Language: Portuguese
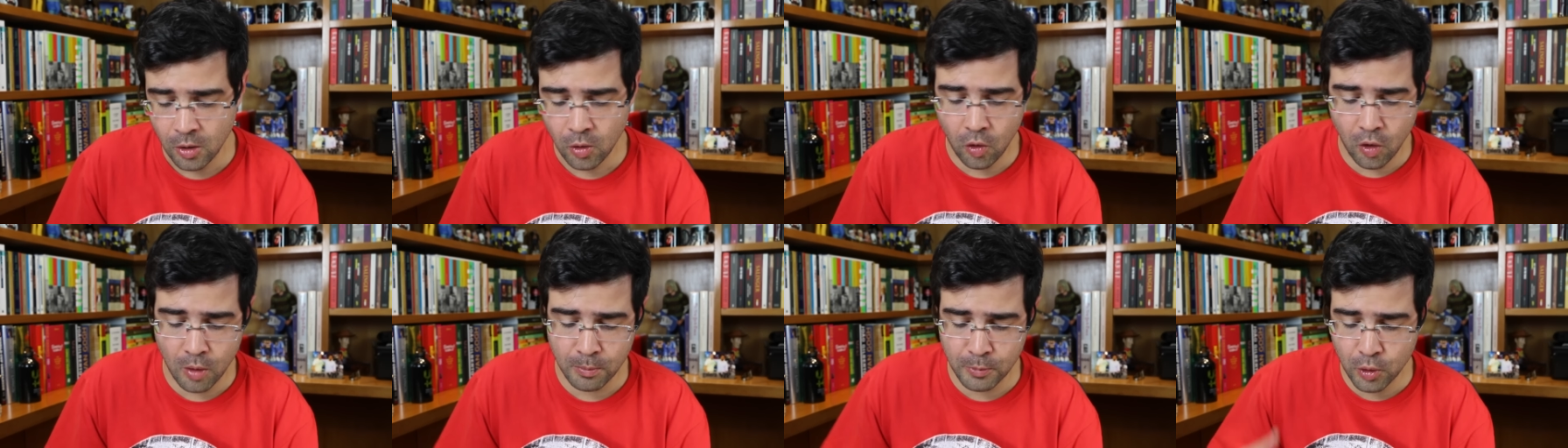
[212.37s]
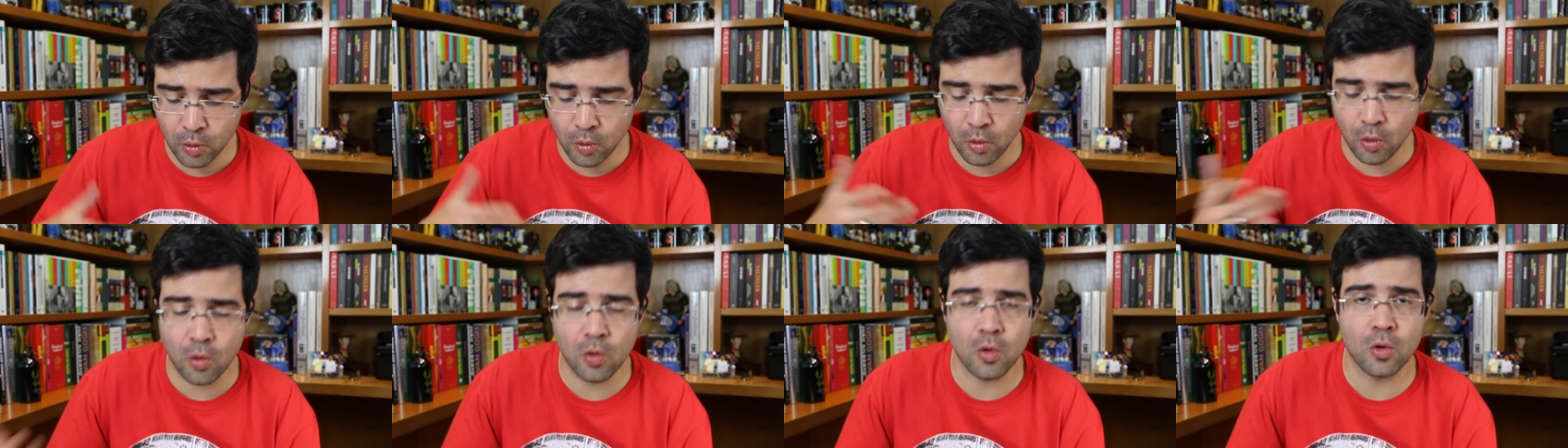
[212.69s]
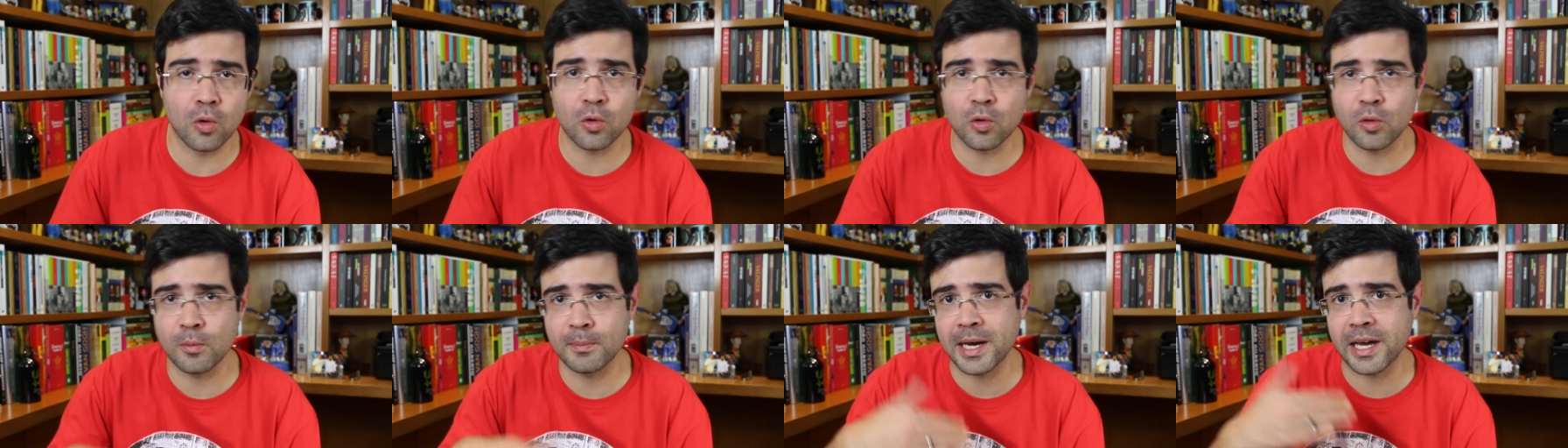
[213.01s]
como
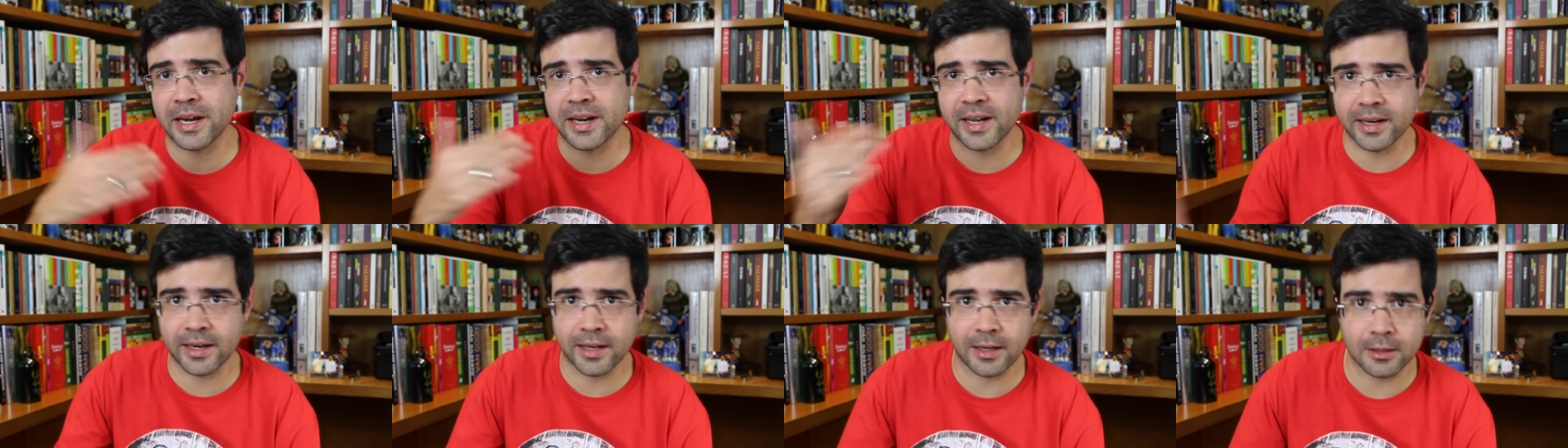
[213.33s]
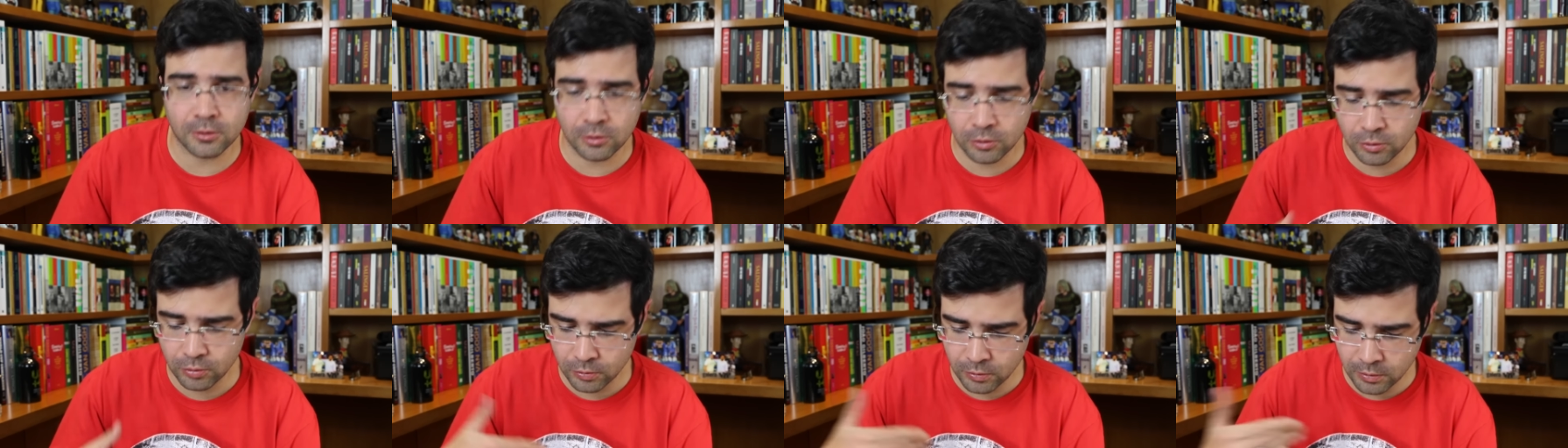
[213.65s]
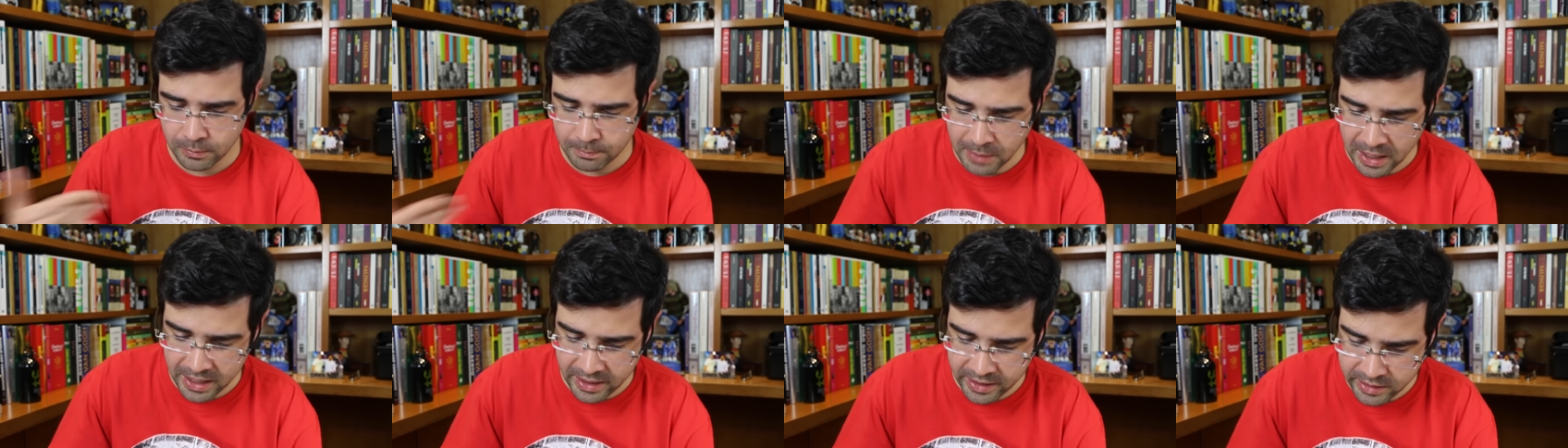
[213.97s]
coco,
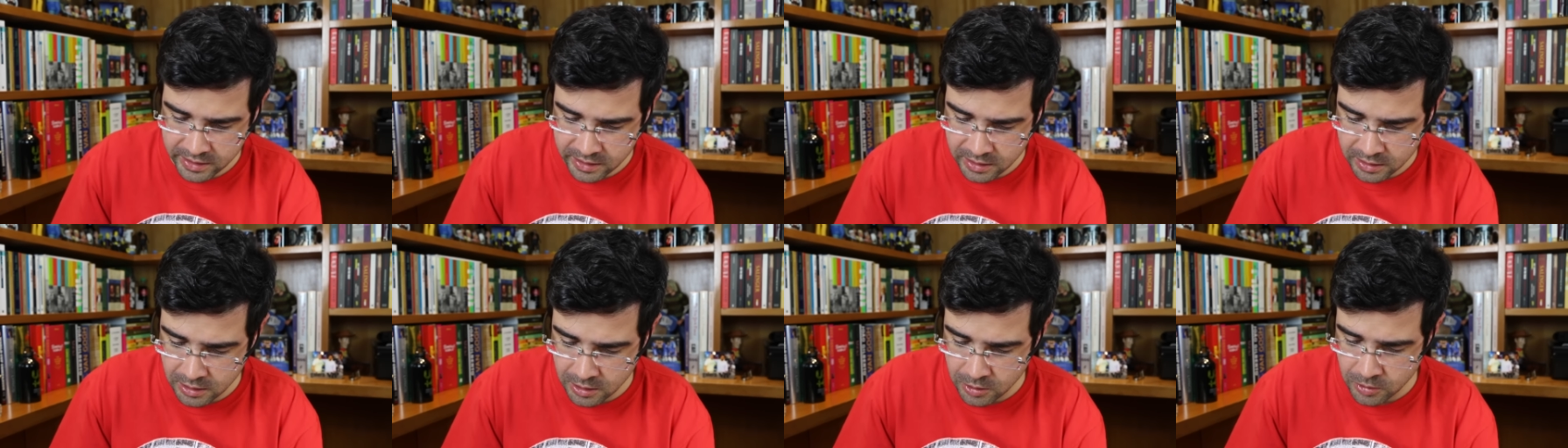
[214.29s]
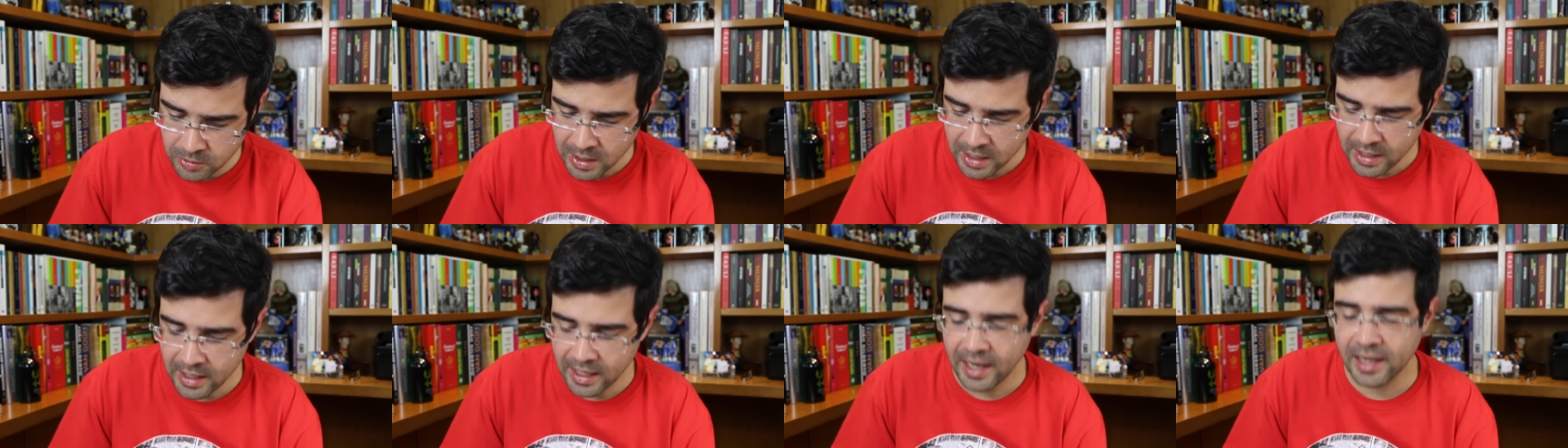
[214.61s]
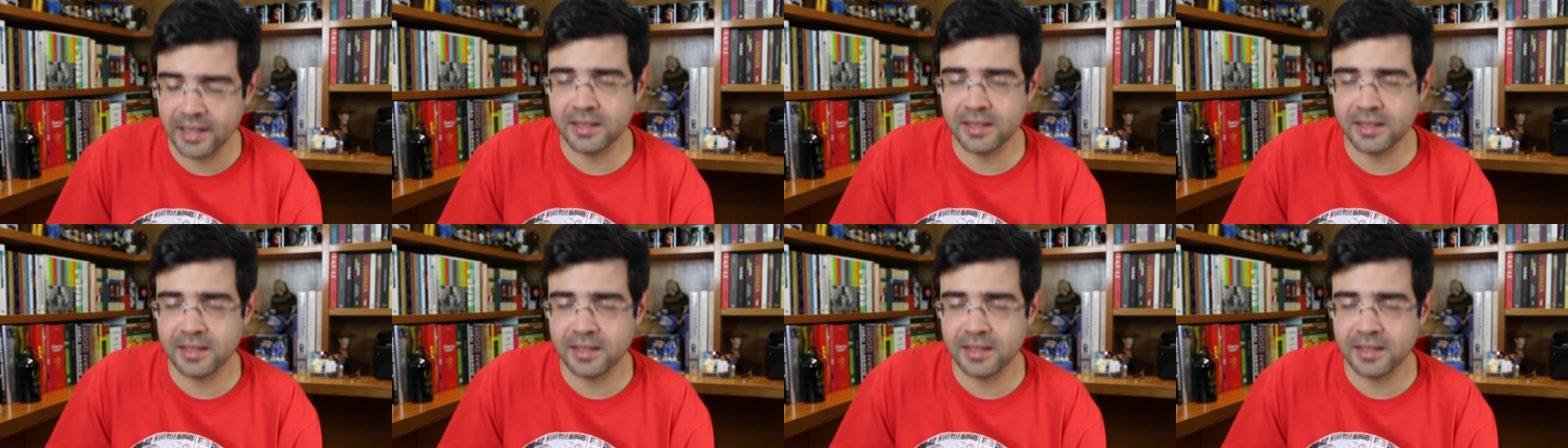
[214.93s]
maracatu, baião,